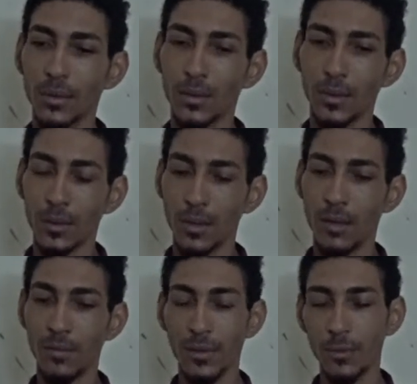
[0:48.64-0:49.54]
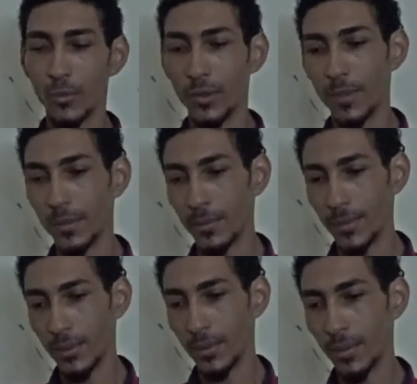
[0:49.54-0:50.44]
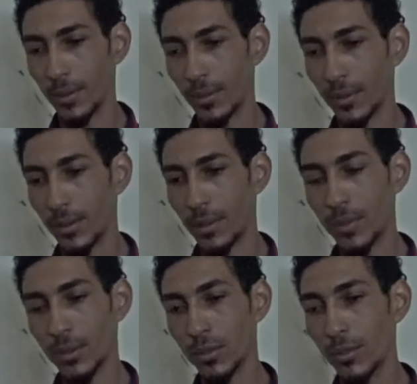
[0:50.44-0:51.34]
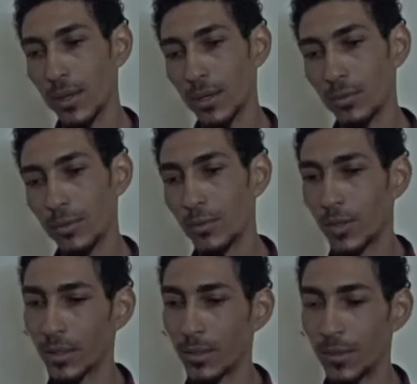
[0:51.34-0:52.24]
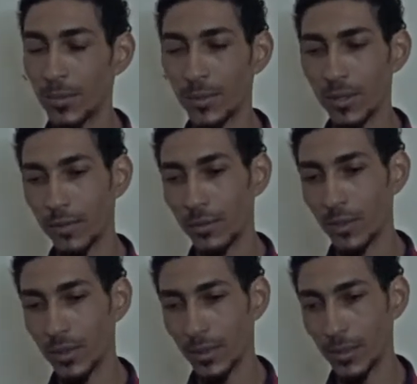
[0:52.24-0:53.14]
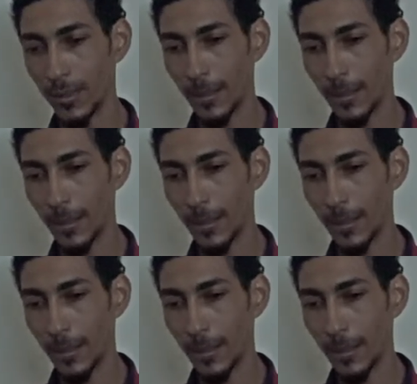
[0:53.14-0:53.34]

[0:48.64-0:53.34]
C'était avec moi-même. La personne va régler une moitié, moi-même j'avais une moitié.